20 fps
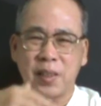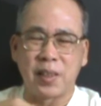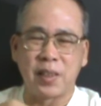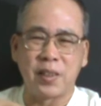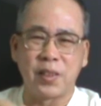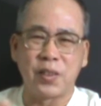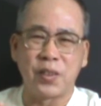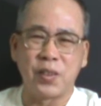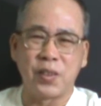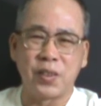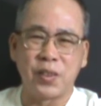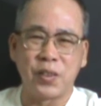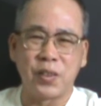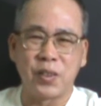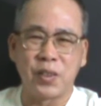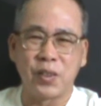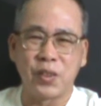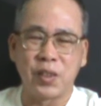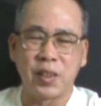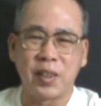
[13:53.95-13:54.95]
你你你
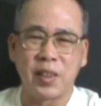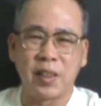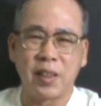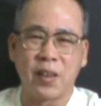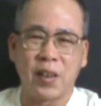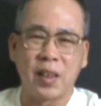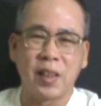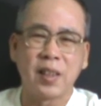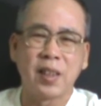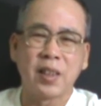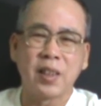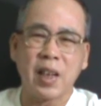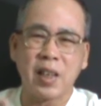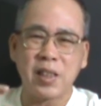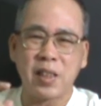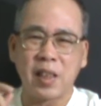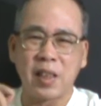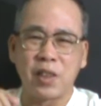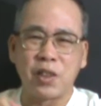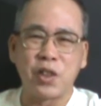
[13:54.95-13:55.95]
你去听的话，它
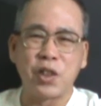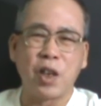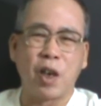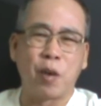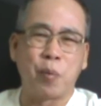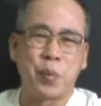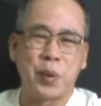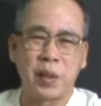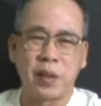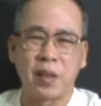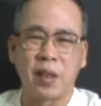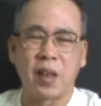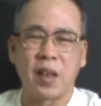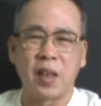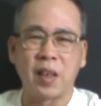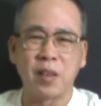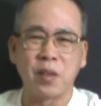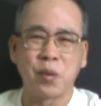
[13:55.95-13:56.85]
是很俏皮的哈。